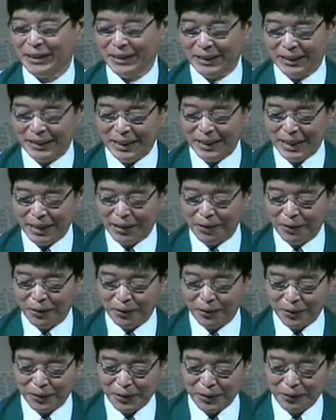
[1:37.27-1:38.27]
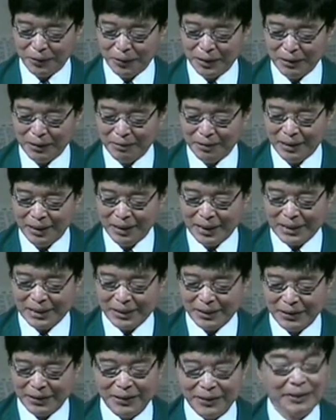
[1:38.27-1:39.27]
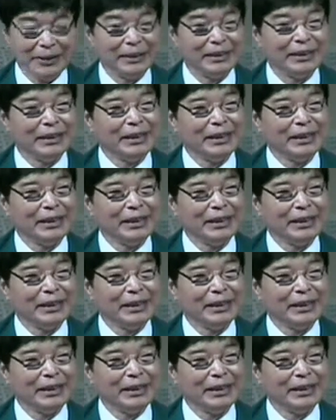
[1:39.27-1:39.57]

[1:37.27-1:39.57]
레고로 조립을 해서